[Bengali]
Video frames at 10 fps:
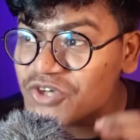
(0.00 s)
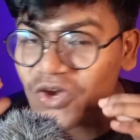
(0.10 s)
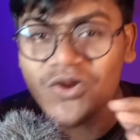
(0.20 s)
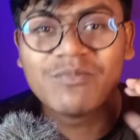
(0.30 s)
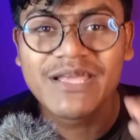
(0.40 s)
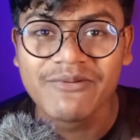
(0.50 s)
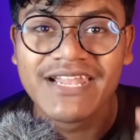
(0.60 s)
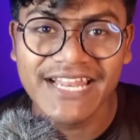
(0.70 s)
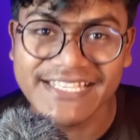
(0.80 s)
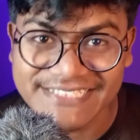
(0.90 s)
চরম
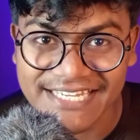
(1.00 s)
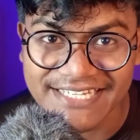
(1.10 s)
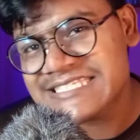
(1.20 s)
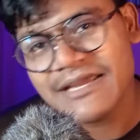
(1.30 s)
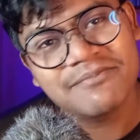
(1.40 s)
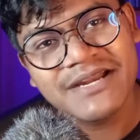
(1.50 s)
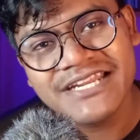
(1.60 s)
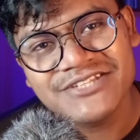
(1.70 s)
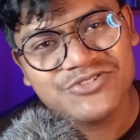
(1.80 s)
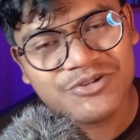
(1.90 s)
লেভেলের এক্সাইটেড
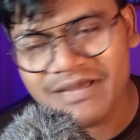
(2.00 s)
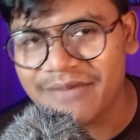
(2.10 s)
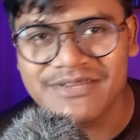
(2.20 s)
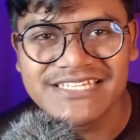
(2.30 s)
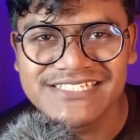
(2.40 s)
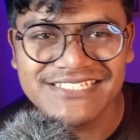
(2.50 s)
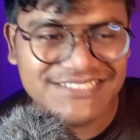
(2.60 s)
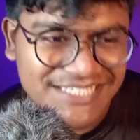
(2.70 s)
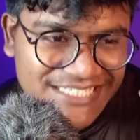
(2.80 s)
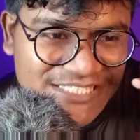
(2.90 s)
এক্সাইটমেন্টের জন্য ভাই আমি নিশ্চিত
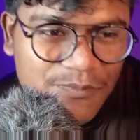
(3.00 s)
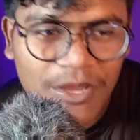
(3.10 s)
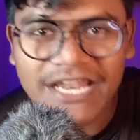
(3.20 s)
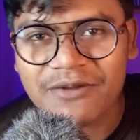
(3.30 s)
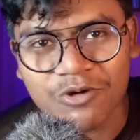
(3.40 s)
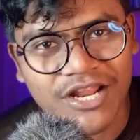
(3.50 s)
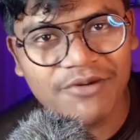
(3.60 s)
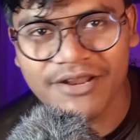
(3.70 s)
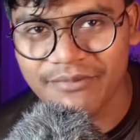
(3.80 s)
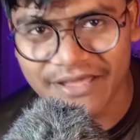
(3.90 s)
যে স্পয়লার ভরায়
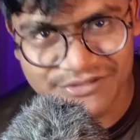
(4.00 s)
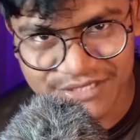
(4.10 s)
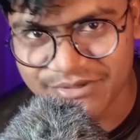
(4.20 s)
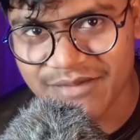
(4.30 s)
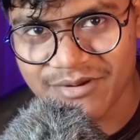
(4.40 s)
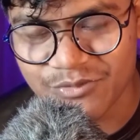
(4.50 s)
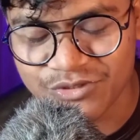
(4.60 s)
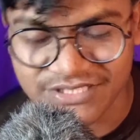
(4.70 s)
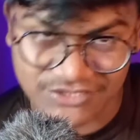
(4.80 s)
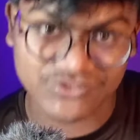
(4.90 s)
ভরায় বাইরে হয়ে যাবে না আমার মুখ
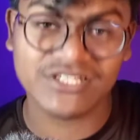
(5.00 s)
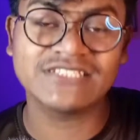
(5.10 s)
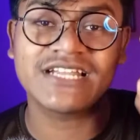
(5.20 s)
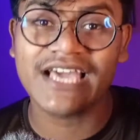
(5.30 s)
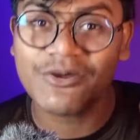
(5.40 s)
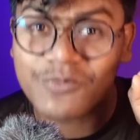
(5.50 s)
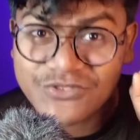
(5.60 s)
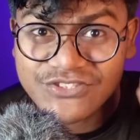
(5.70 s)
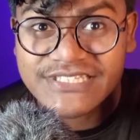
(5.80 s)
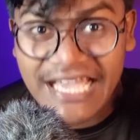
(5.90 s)
থেকে তো যারা যারা এখন
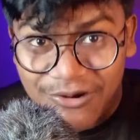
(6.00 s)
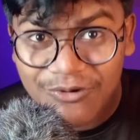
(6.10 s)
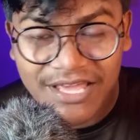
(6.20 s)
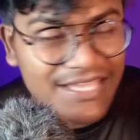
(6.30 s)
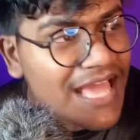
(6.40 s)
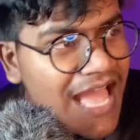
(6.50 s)
পর্যন্ত দেখো নাই